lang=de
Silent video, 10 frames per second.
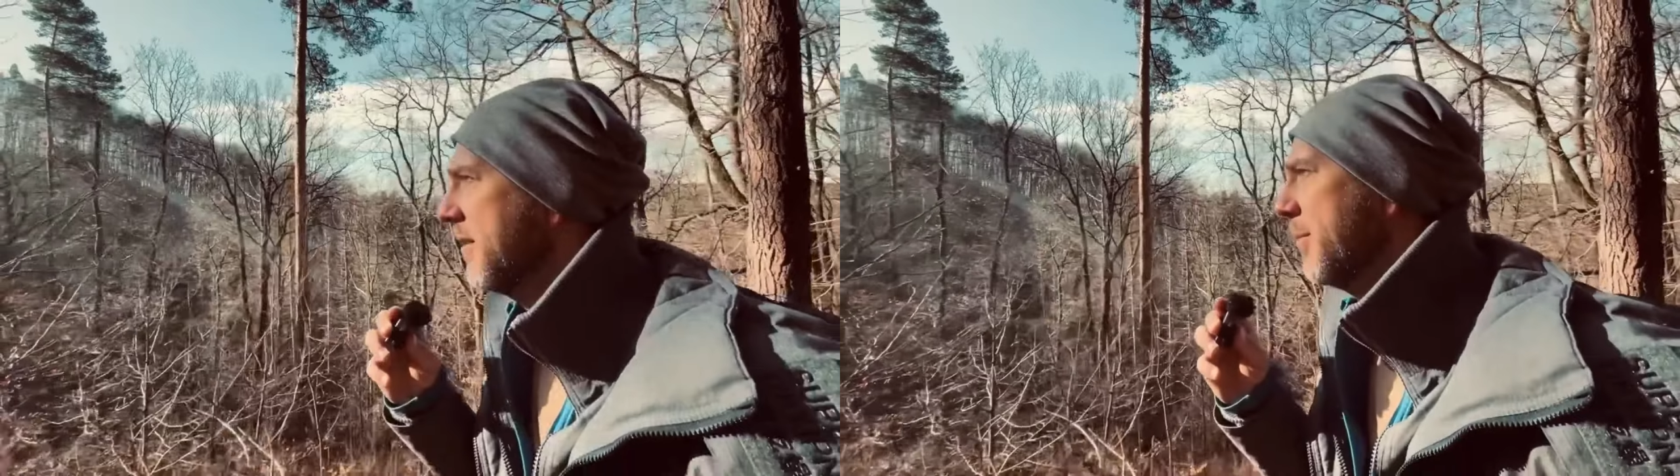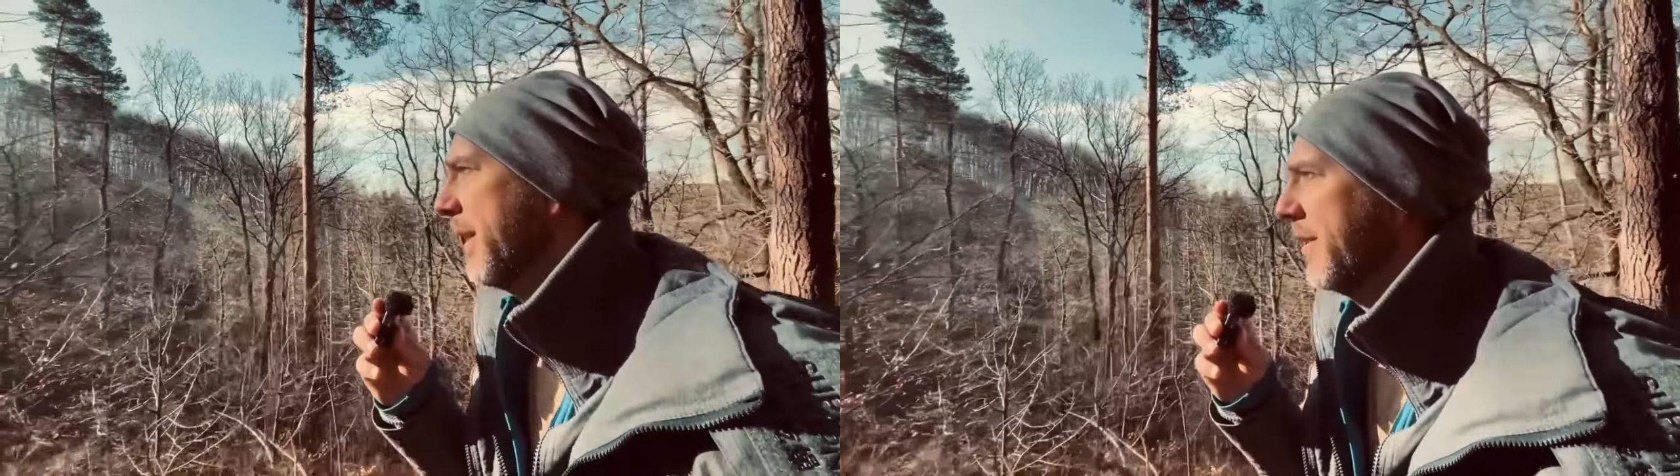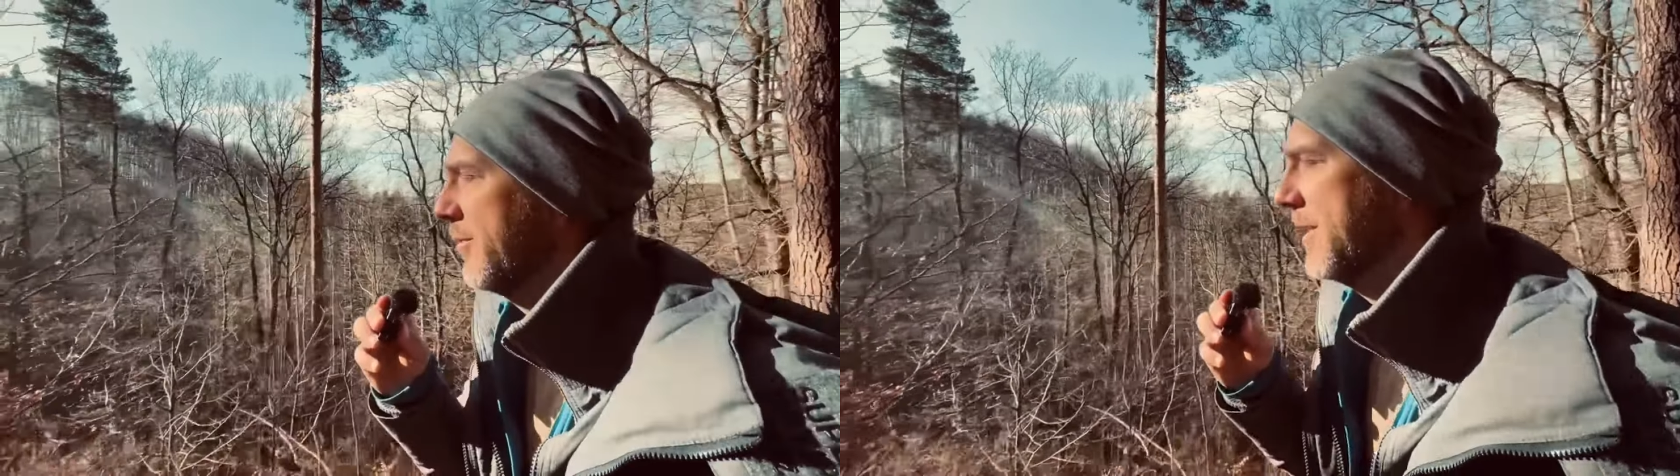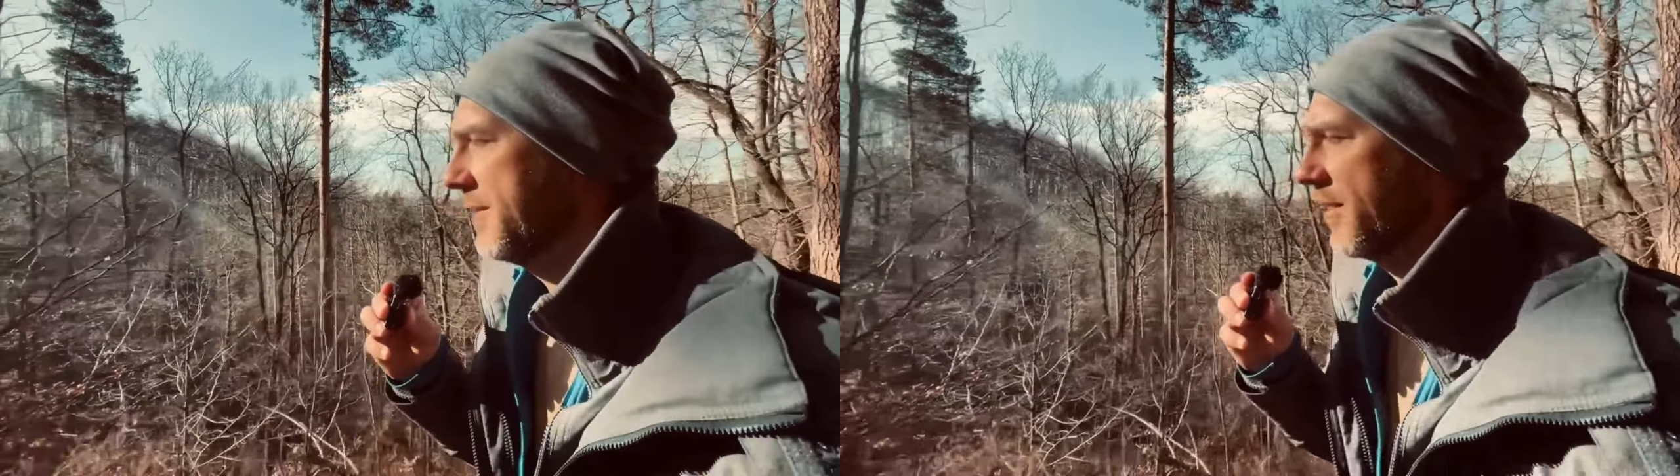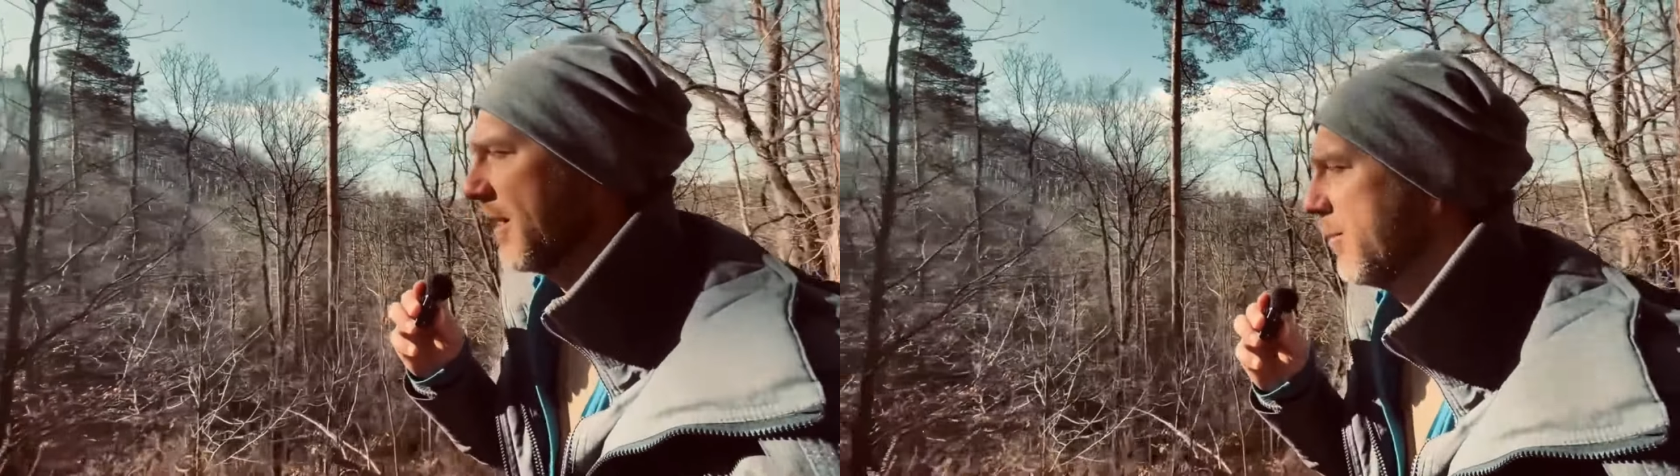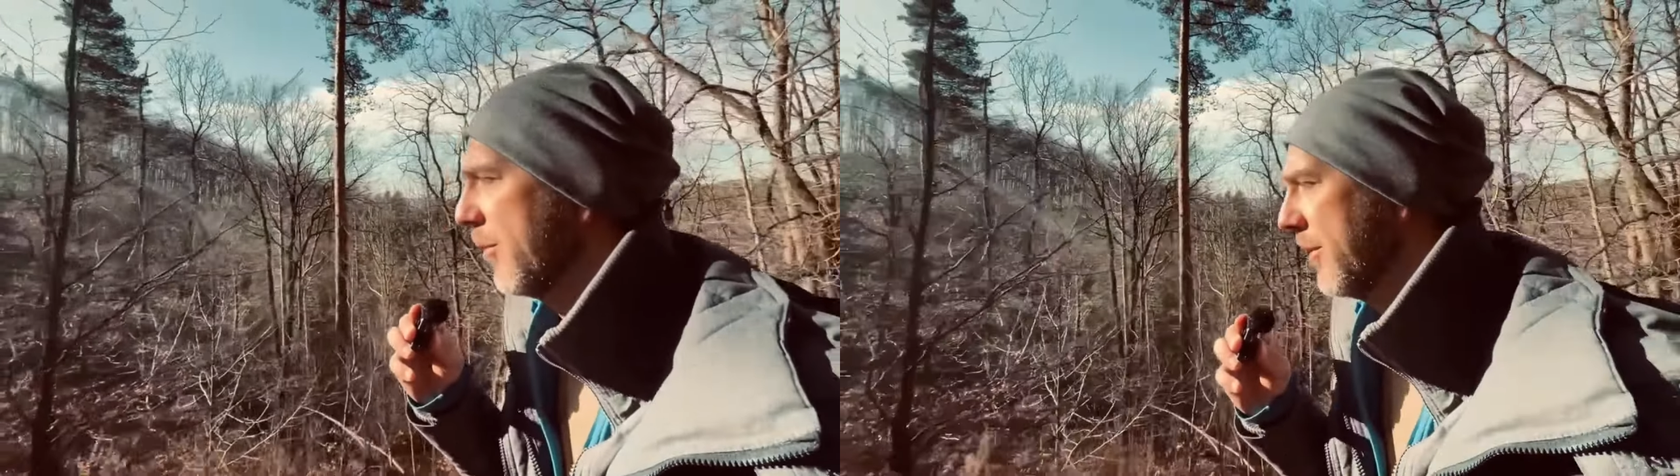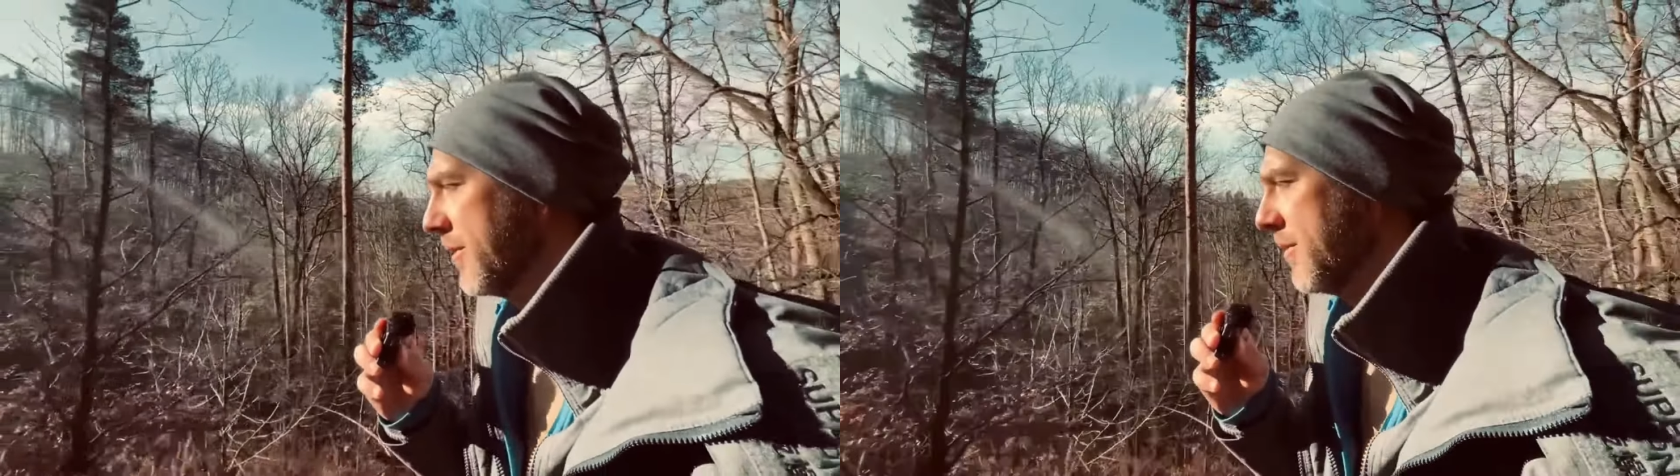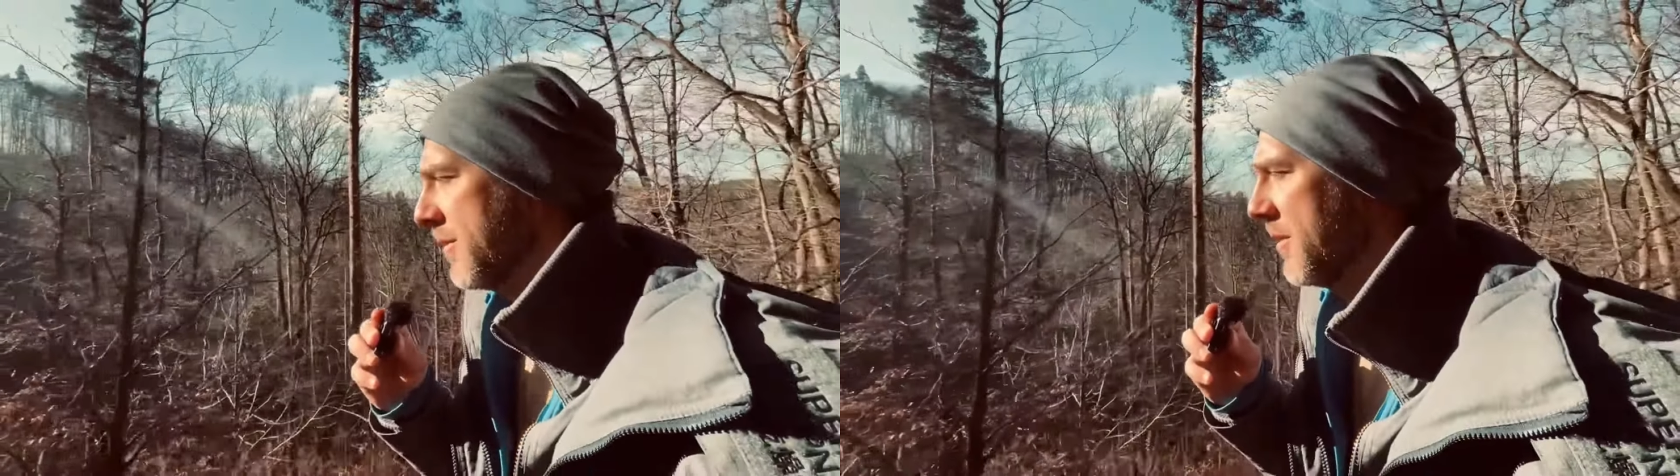bei vielen
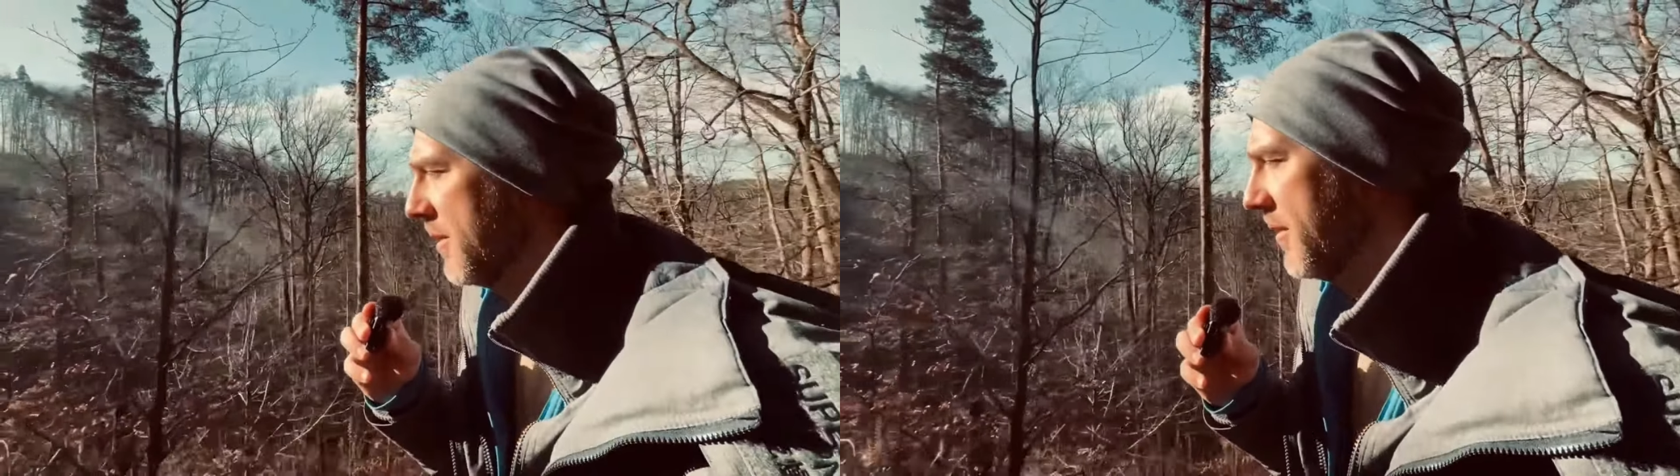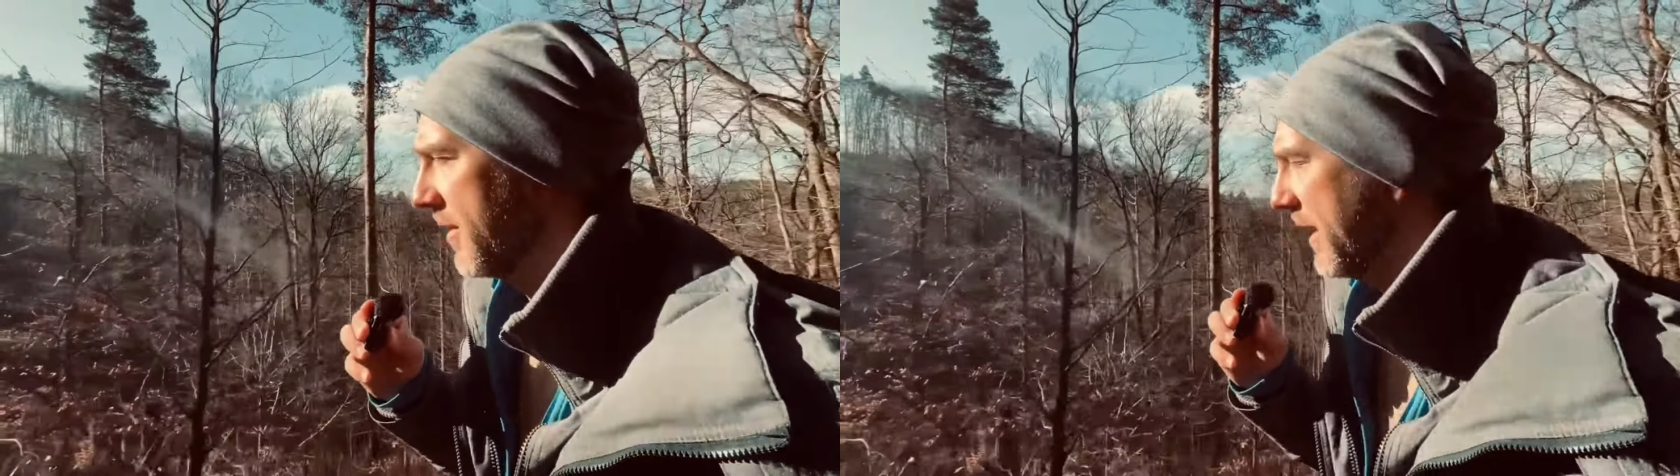Therapeuten sehr